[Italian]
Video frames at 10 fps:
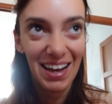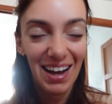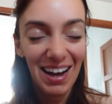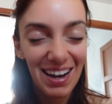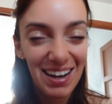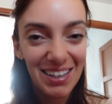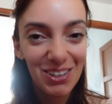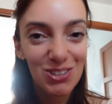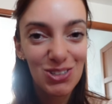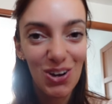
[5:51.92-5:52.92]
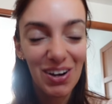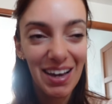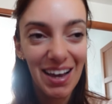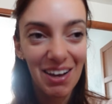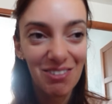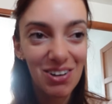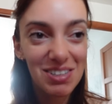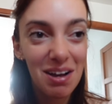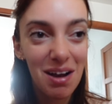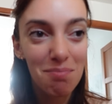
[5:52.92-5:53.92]
Ah, io so che è una
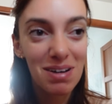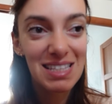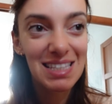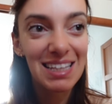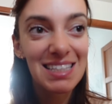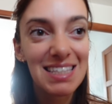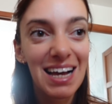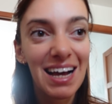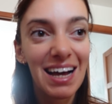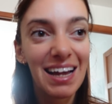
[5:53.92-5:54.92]
cosa abbastanza